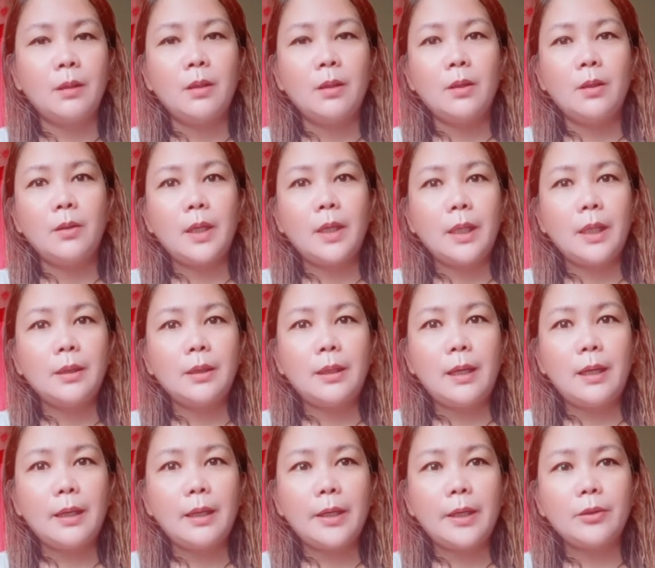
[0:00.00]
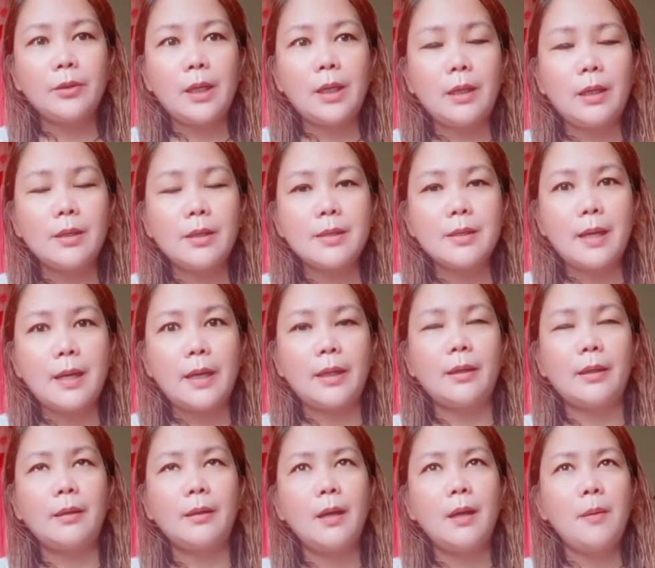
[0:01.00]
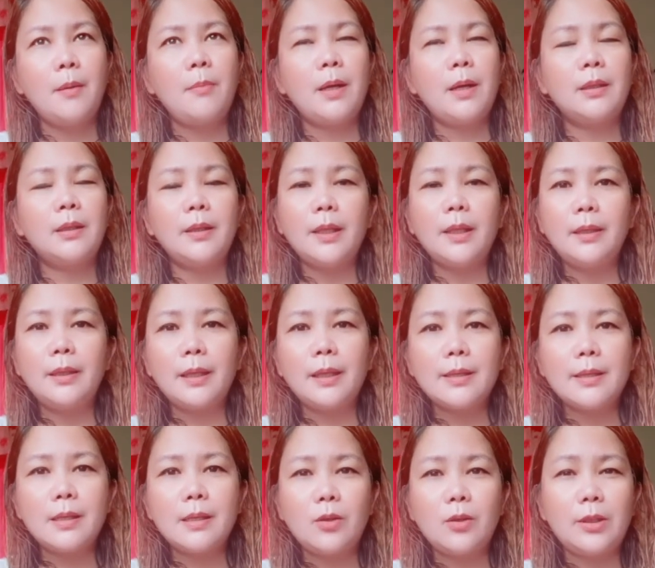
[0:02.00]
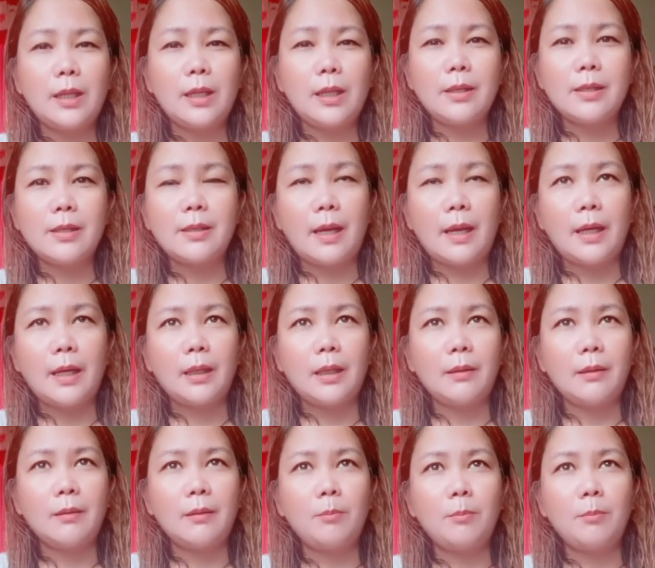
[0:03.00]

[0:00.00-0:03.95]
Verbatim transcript: red talaga yung dollar sign. Pag red na kasi yung dollar sign,